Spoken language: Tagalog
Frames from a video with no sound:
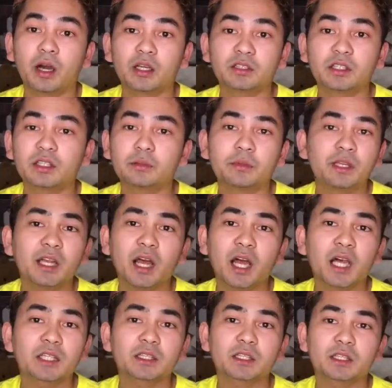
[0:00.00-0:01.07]
Hindi naman
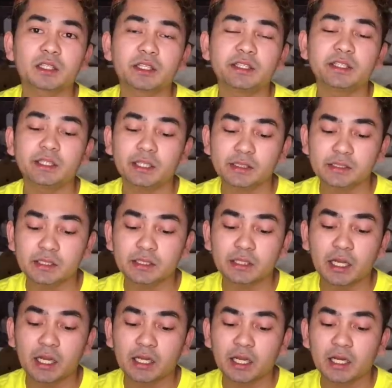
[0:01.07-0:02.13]
lahat. Hindi kasi
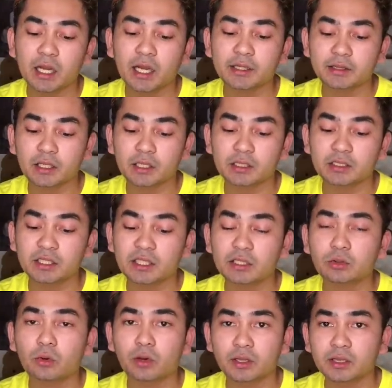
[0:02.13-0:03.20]
talaga lahat ng hindi
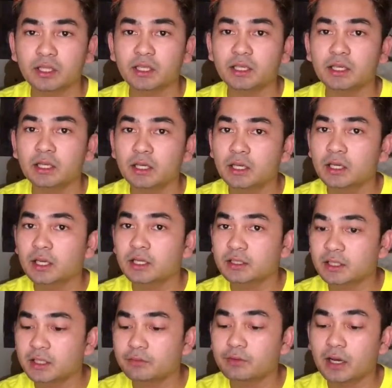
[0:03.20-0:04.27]
katulad ni
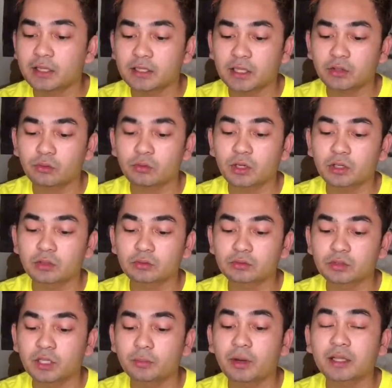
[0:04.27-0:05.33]
ni iba na yung ganung
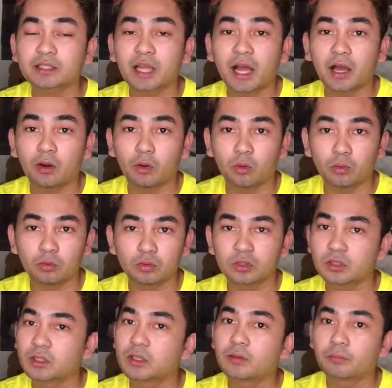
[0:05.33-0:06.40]
ibang tao.
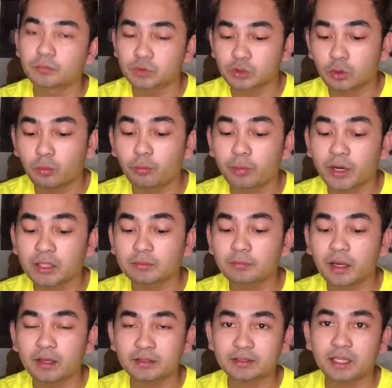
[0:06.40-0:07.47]
Sobrang
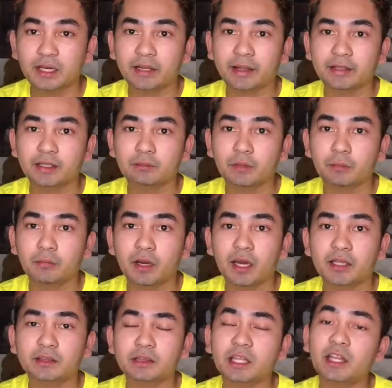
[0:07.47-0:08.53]
bait talaga ni mama.
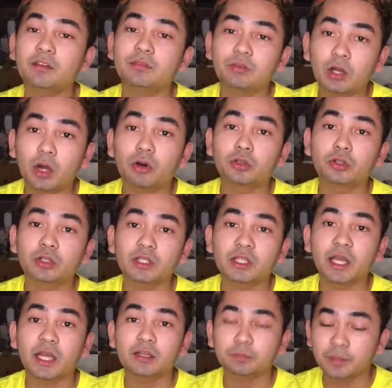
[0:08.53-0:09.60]
At thankful ako doon
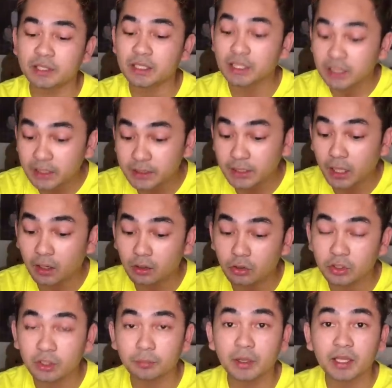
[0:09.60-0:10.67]
dahil pinili niya
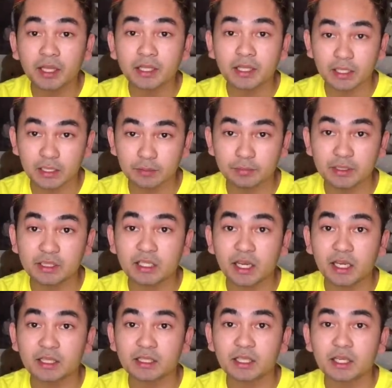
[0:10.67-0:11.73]
ako na maging
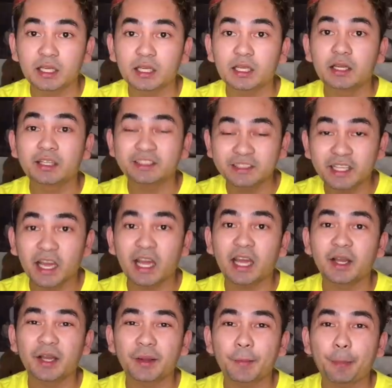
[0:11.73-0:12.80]
kaibigan
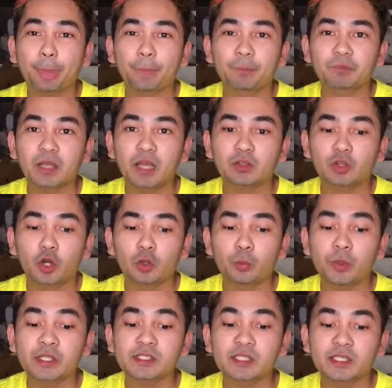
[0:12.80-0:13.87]
niya at
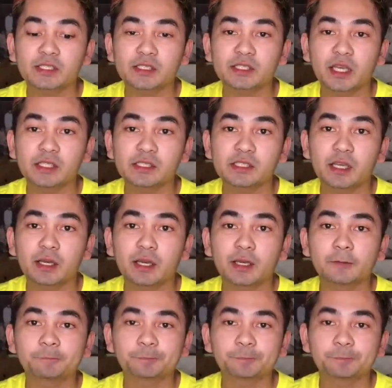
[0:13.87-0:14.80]
always nasa side niya.